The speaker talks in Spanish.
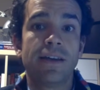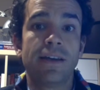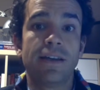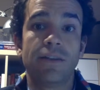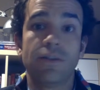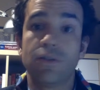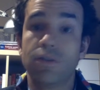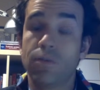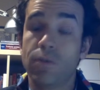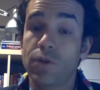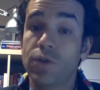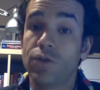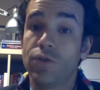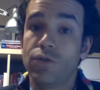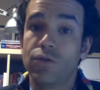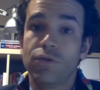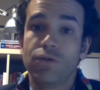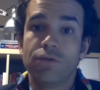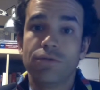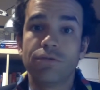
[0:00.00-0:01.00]
Entonces, bueno,
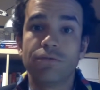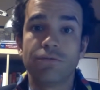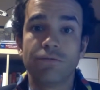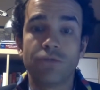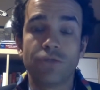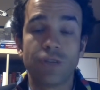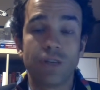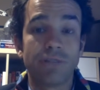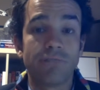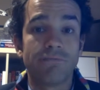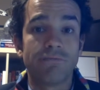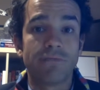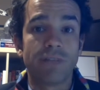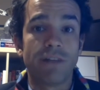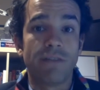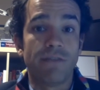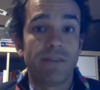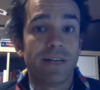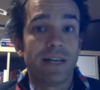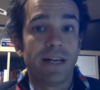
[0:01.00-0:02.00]
no, sé,
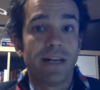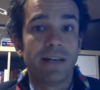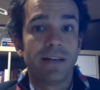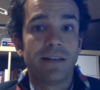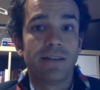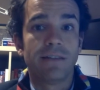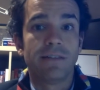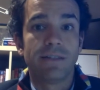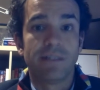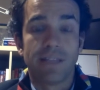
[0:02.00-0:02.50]
al final